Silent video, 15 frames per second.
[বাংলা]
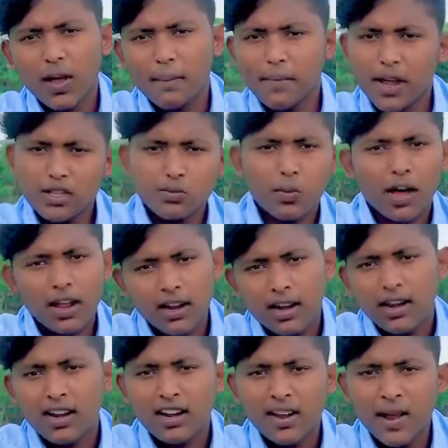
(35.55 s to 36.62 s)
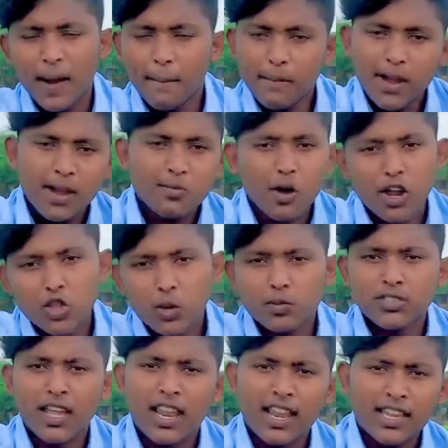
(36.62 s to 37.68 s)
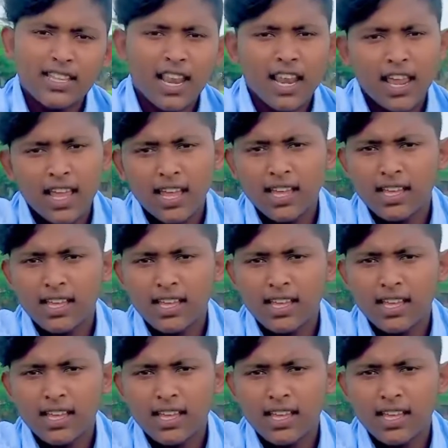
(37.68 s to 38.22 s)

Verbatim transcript: মনে আছে তোমার তুমি সব থেকে বেয়াদব ছেলে ছিলে